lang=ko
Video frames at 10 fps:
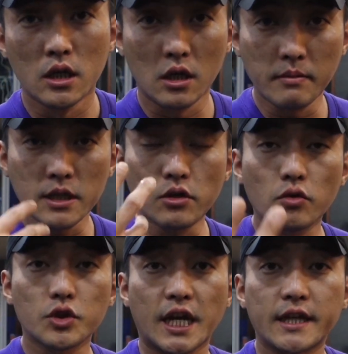
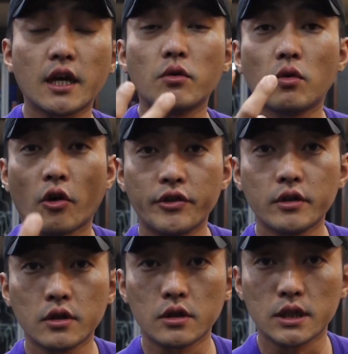일반적으로 제대로
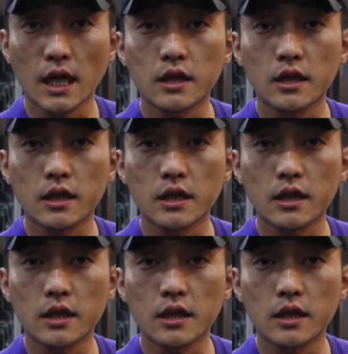걷는